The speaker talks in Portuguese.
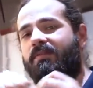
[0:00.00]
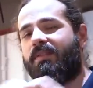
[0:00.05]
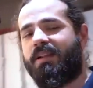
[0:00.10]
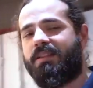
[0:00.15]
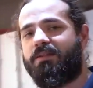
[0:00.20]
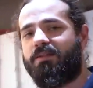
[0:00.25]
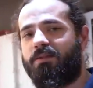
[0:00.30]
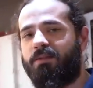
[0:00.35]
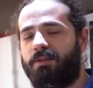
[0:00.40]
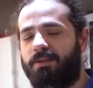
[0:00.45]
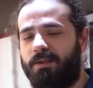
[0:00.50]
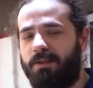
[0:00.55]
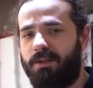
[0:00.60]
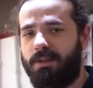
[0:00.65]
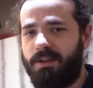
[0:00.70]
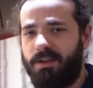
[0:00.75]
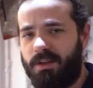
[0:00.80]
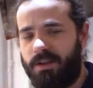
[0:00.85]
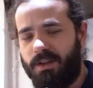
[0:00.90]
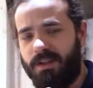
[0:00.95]
fato do
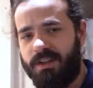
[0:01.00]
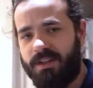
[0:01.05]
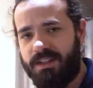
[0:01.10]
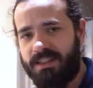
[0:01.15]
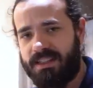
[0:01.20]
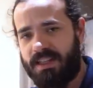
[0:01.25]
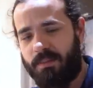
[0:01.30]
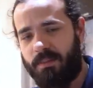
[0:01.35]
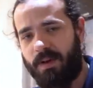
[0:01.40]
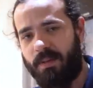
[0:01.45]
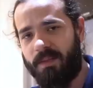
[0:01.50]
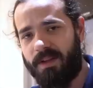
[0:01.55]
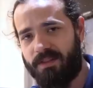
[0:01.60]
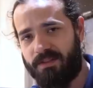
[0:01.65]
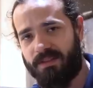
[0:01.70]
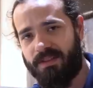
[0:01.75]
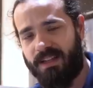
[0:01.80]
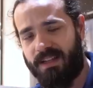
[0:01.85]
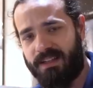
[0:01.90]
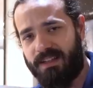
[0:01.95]

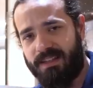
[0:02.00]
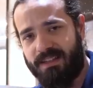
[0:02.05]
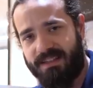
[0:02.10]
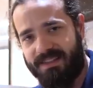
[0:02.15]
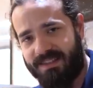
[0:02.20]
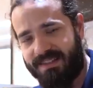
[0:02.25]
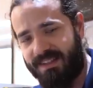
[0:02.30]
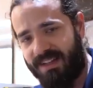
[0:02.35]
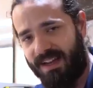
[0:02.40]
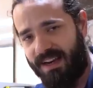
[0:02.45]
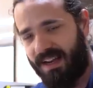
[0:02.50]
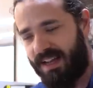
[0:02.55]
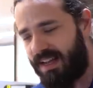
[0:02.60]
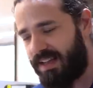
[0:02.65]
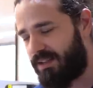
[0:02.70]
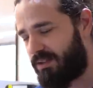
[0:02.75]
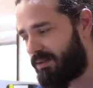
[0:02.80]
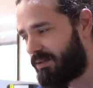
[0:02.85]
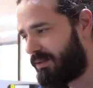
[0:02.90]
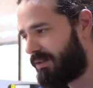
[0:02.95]
escapamento estar tá
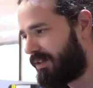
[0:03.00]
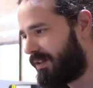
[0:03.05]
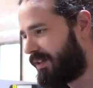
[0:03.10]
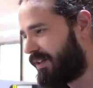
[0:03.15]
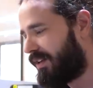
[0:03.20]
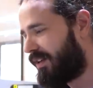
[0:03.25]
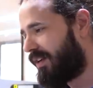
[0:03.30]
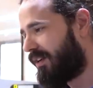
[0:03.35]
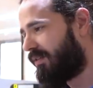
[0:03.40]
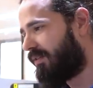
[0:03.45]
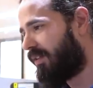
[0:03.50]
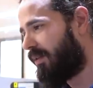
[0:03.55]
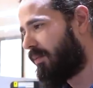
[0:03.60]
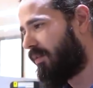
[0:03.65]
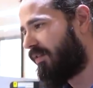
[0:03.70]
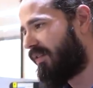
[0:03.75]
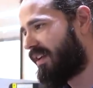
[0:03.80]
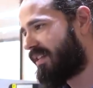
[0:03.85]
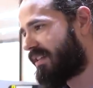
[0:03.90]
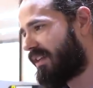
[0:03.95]
instalado.
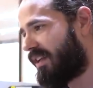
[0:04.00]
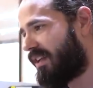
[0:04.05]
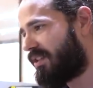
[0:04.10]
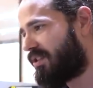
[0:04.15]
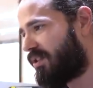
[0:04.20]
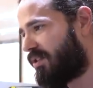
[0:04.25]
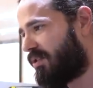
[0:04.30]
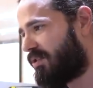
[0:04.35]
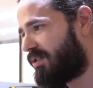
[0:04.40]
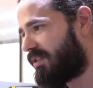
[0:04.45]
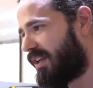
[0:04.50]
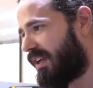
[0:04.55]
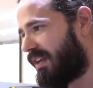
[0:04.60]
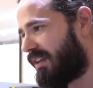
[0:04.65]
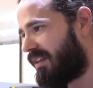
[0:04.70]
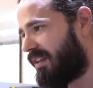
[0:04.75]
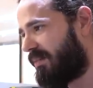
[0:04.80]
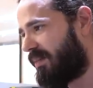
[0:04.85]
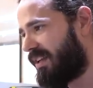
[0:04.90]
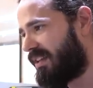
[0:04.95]
Vamos ver se a gente
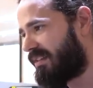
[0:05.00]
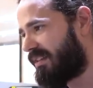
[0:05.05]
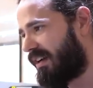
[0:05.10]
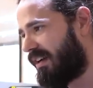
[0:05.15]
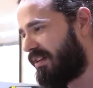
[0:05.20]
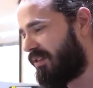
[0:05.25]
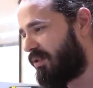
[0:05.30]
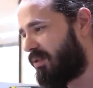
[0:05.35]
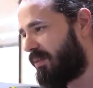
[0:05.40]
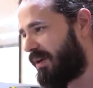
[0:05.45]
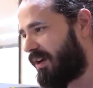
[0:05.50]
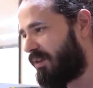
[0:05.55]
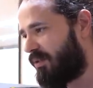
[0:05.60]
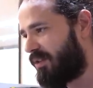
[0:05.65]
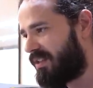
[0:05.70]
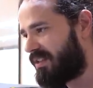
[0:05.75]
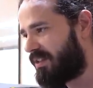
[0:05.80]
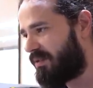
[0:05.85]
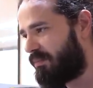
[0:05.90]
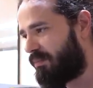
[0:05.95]
consegue também extrair alguma
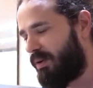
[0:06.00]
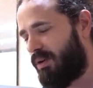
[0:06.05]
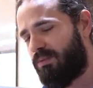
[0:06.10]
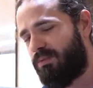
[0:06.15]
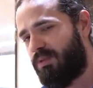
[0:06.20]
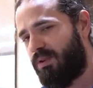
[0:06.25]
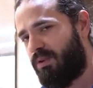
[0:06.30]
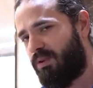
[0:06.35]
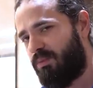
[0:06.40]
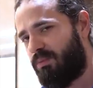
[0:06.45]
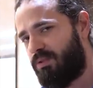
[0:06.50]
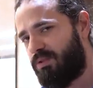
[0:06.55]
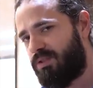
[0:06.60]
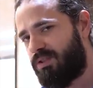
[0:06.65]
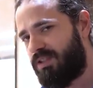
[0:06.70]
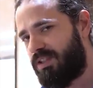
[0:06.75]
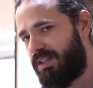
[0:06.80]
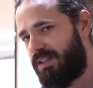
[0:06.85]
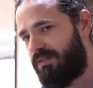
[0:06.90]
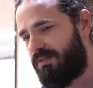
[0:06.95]
coisa em ponto e
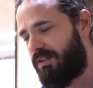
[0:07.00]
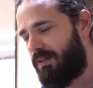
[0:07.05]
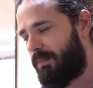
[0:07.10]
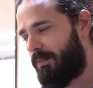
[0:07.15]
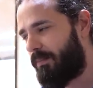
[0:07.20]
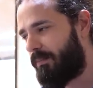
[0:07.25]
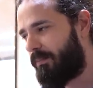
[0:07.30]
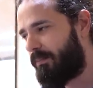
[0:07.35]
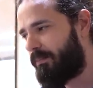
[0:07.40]
combustível.